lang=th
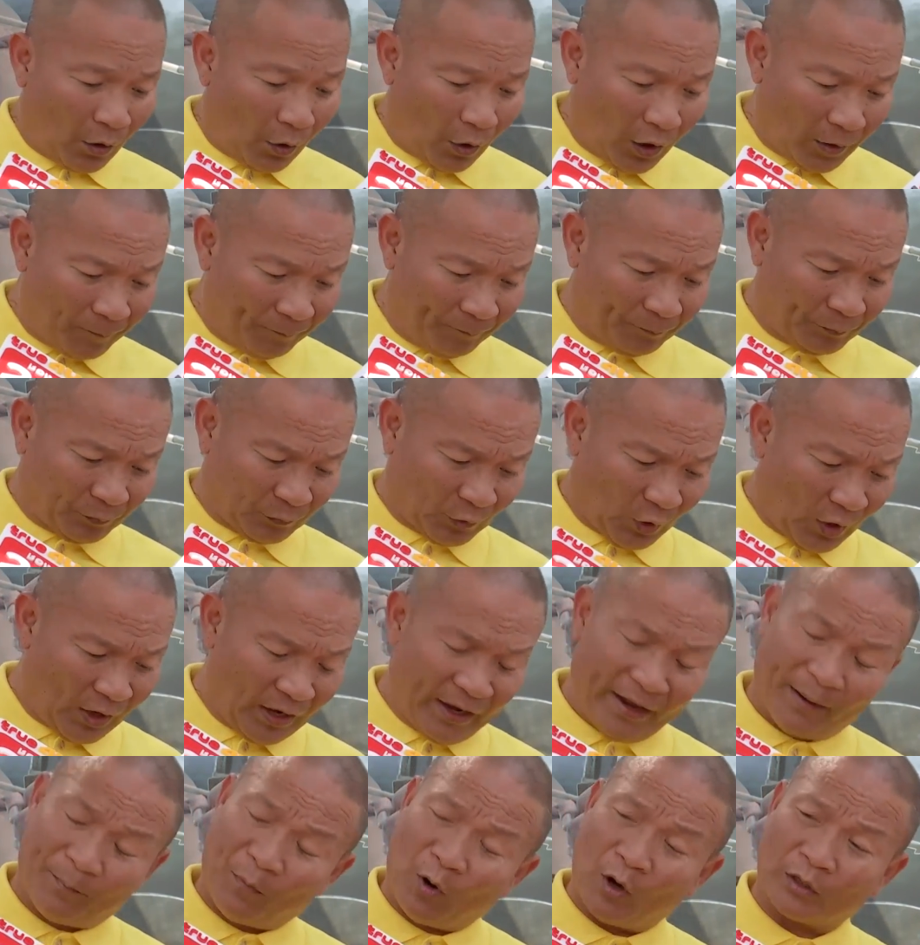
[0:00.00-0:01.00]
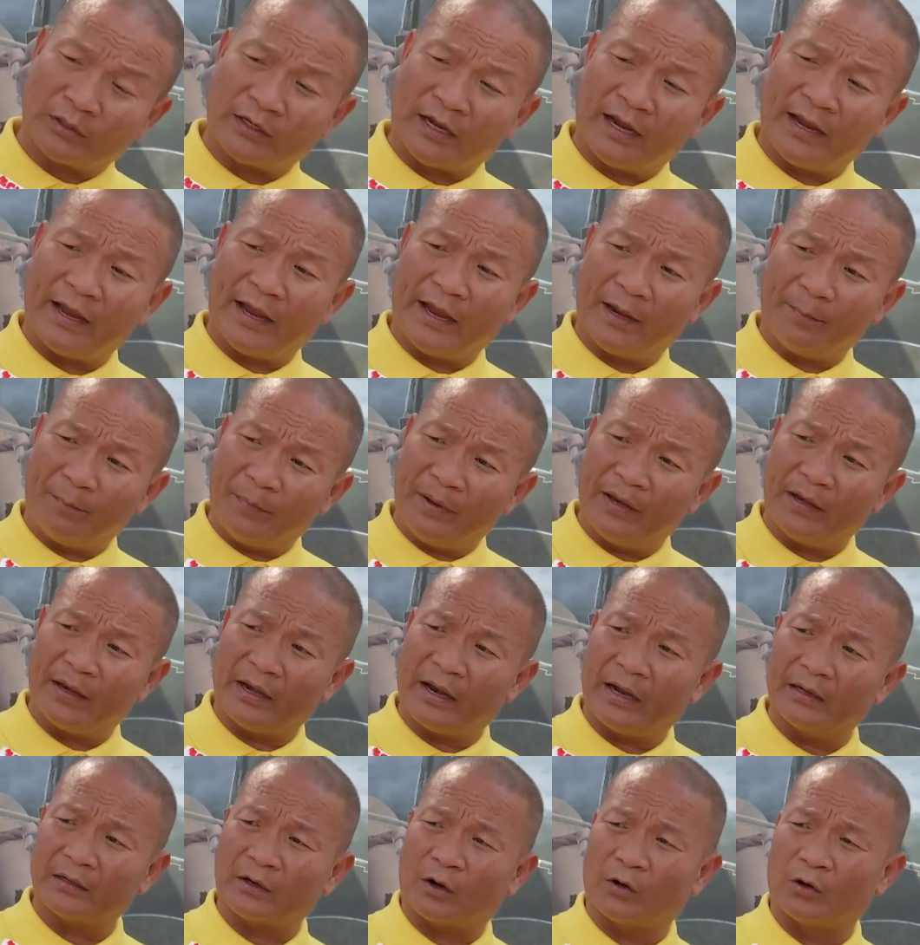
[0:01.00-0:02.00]
ก็ตอนแรกหมอจะให้แอดมิด
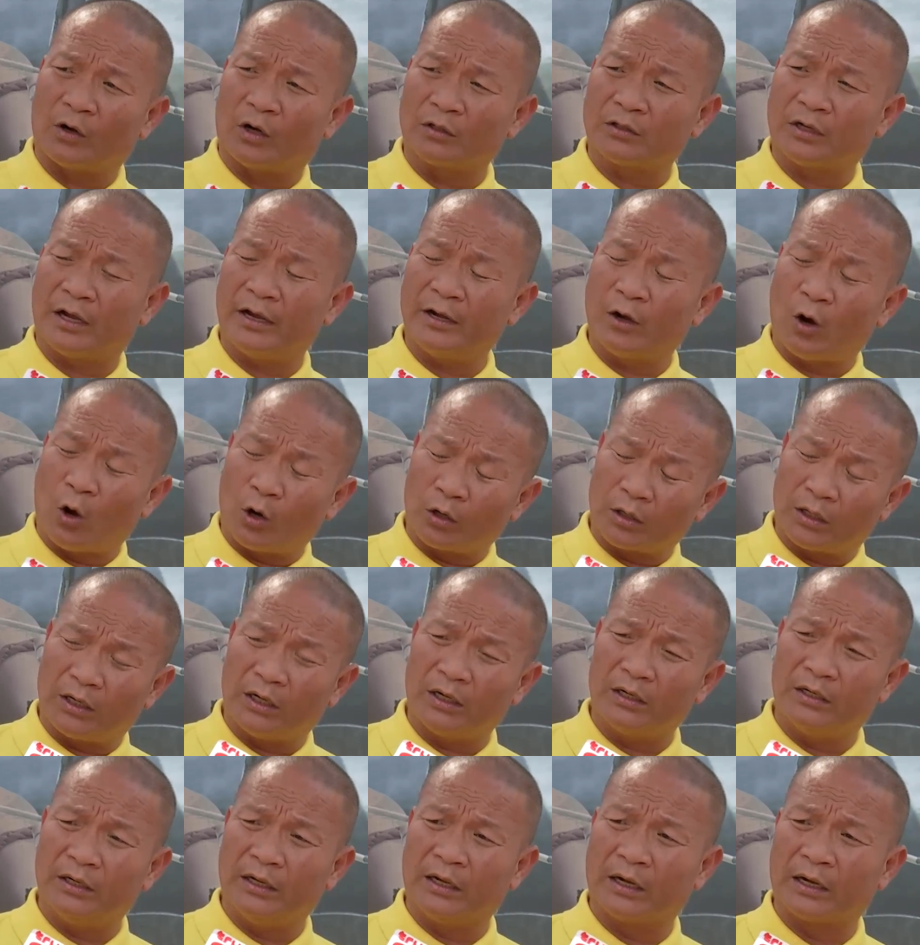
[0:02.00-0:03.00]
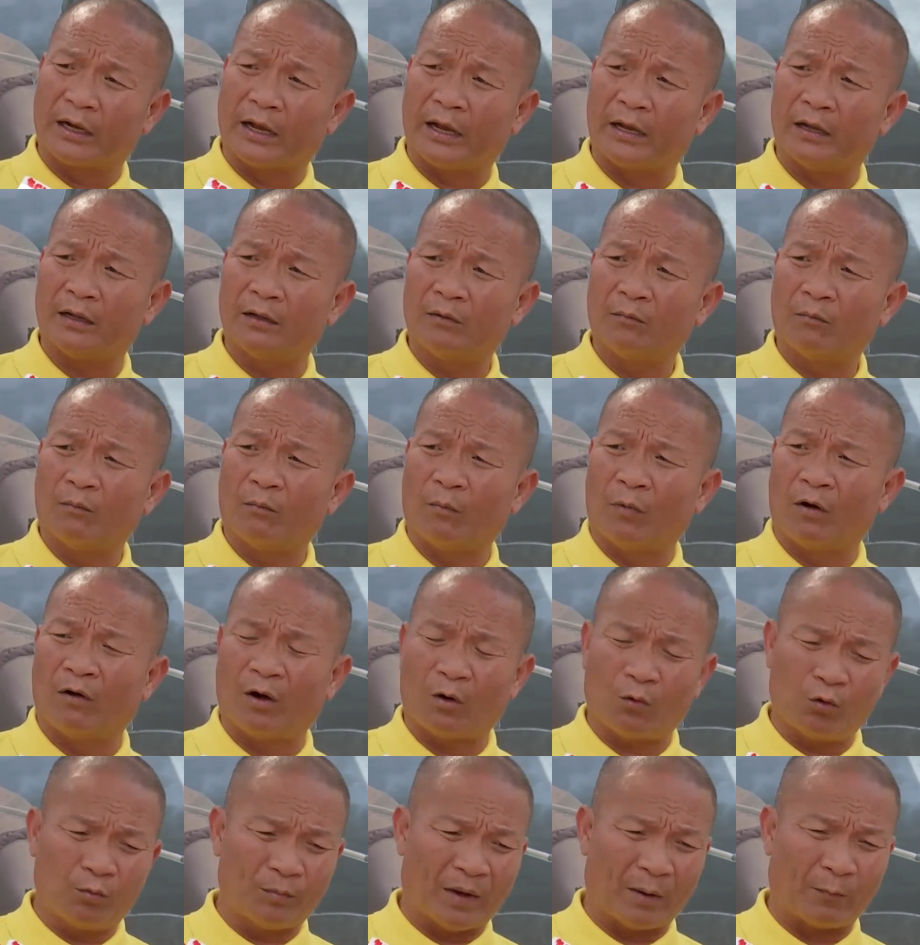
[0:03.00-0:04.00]
นะหมอจะให้นอนคืนหนึ่งไงหมอ
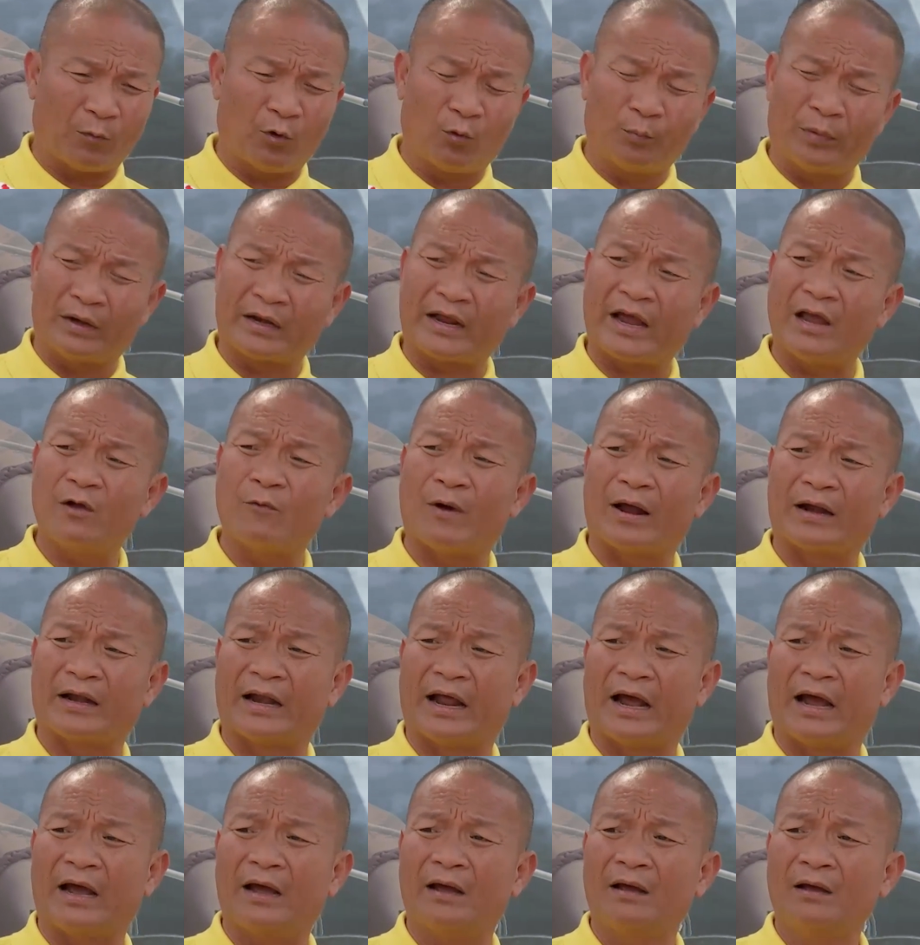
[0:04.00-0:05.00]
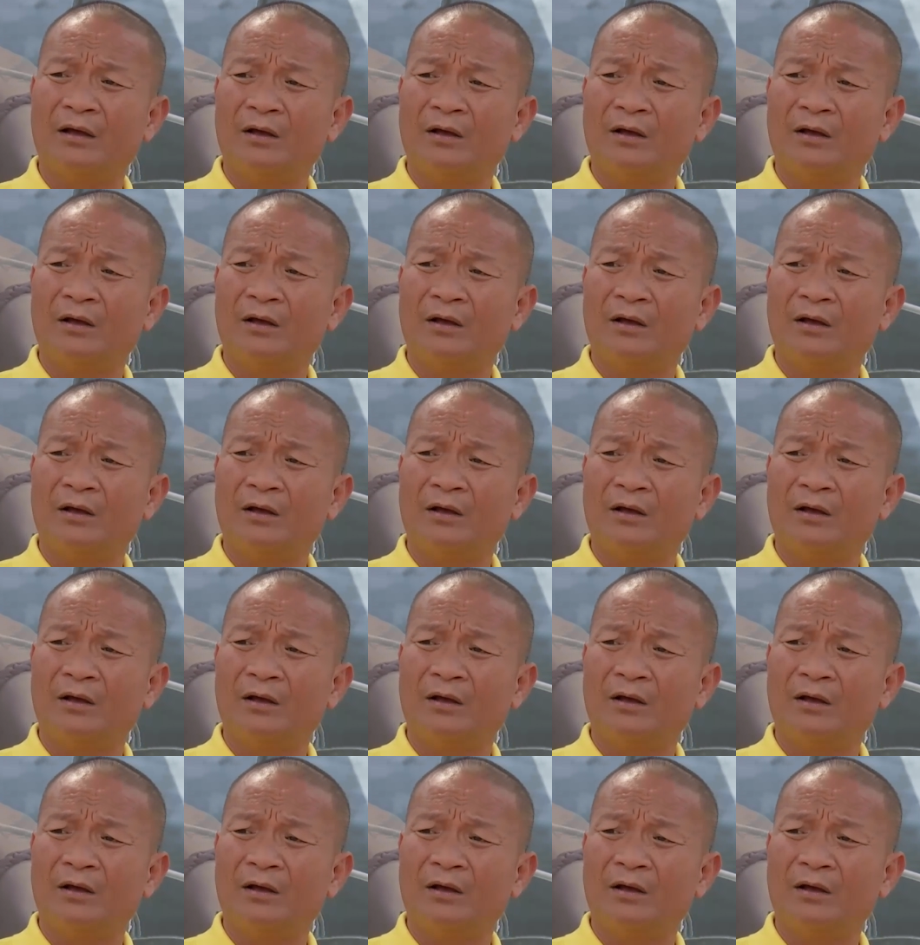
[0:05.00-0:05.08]
ว่าคุณหม่ำคุณเป็นไข้หวัดนะ